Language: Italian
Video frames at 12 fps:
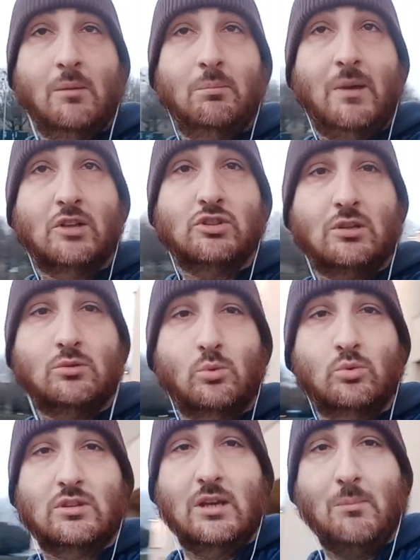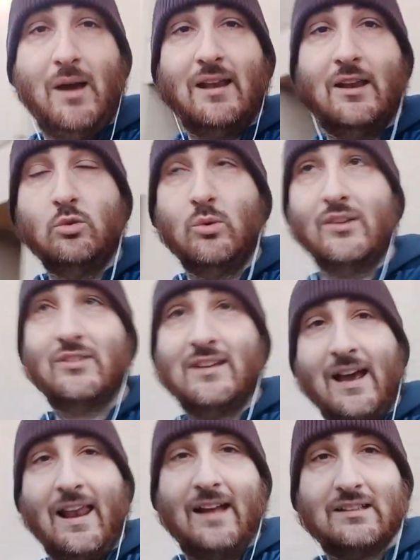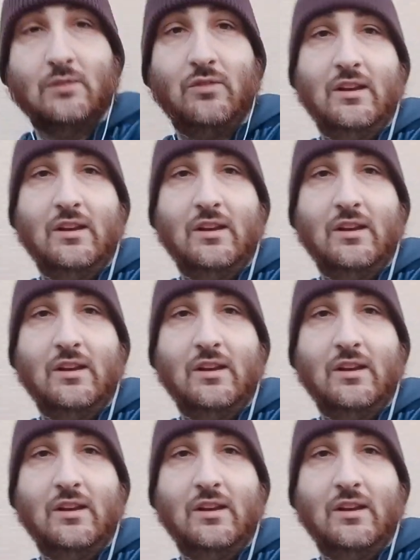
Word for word: piace a tutti, ma la sua scalata